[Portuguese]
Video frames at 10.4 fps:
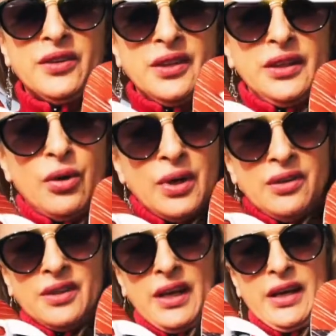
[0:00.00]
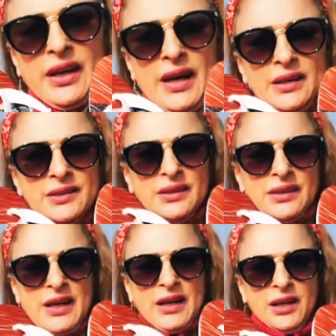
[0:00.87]
se não quiser a
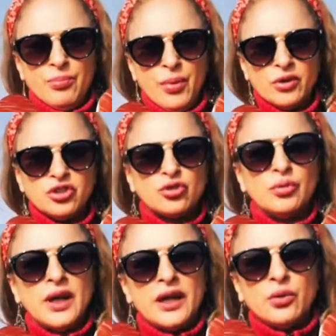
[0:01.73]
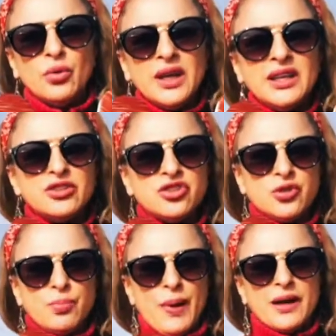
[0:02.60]
sandália, pode escolher um kit
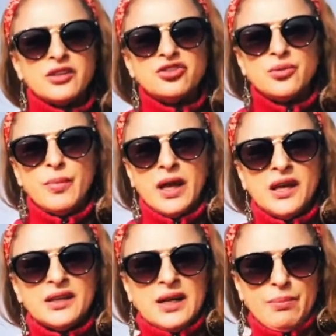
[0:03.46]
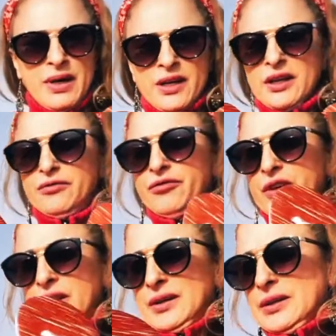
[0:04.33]
de pares de meia da marca
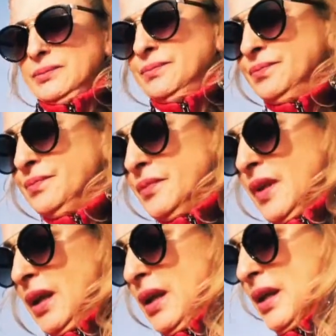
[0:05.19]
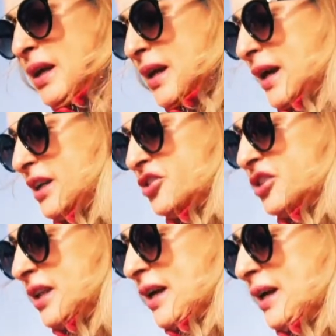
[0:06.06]
Fila. Cá
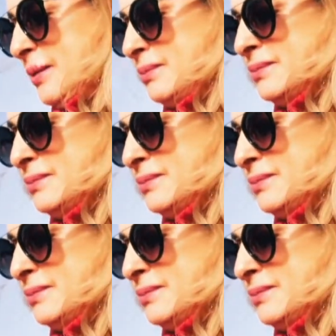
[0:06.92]
está.